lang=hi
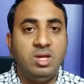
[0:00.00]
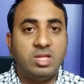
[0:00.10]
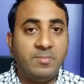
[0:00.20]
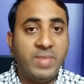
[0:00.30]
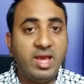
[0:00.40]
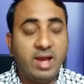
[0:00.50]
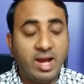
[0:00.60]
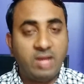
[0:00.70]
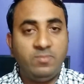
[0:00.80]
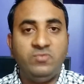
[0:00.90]
तो मैं
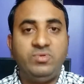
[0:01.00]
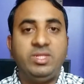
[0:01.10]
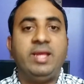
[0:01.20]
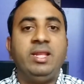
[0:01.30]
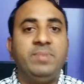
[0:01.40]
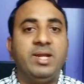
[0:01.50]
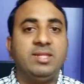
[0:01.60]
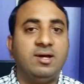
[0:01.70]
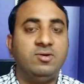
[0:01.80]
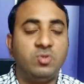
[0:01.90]
अगर मूवी देखने
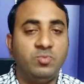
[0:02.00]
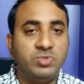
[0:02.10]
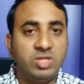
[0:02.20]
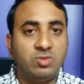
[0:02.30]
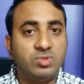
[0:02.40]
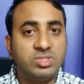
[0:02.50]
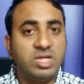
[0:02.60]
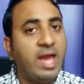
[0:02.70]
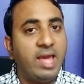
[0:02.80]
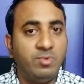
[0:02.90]
बैठता हूँ तो मुझे दो से
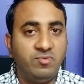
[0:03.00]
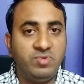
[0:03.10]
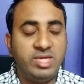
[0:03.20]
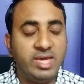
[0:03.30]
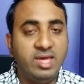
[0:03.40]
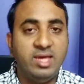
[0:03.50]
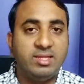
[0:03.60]
ढाई मूवी ये